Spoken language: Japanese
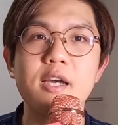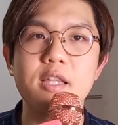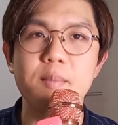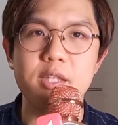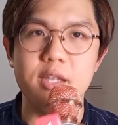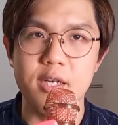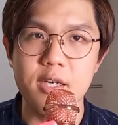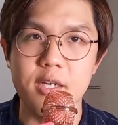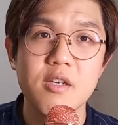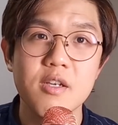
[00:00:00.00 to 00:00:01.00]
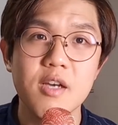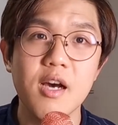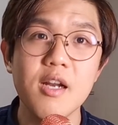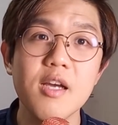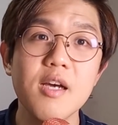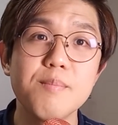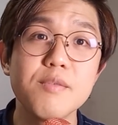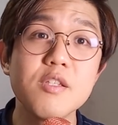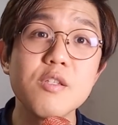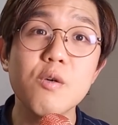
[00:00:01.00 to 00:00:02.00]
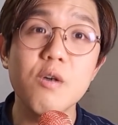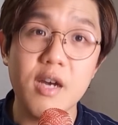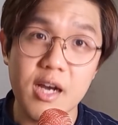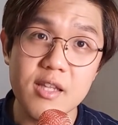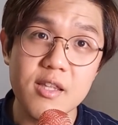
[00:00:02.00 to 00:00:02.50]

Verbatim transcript: えてみたら、彼が仏像を買っ